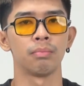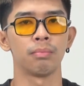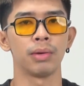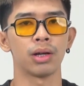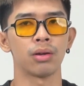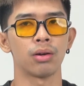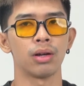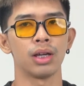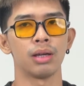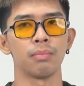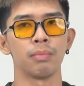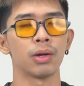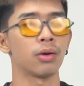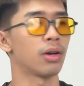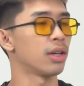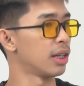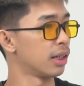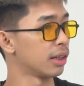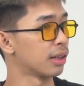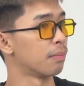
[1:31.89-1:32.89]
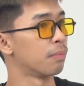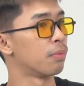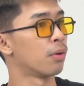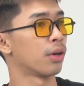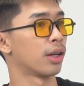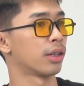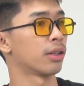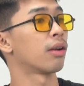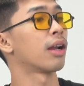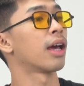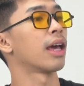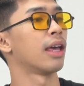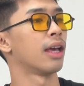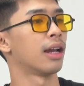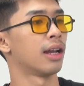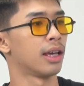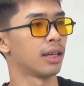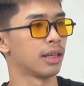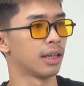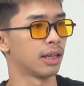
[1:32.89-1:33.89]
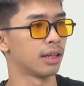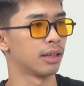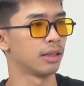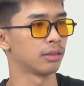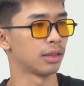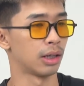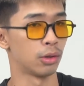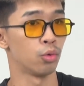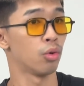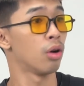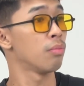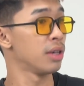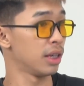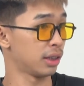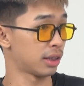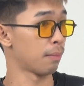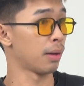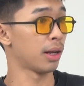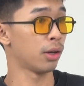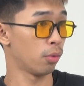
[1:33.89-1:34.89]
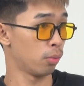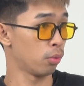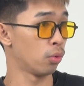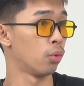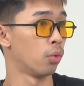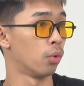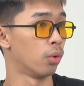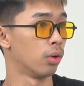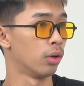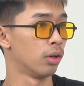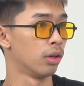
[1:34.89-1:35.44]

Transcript: ไม่ค่อยไม่ค่อยอินกับพวกนั้นเท่าไหร่อะไรอย่างเงี้ยแต่รู้ว่ามีแต่ไม่ลบหลู่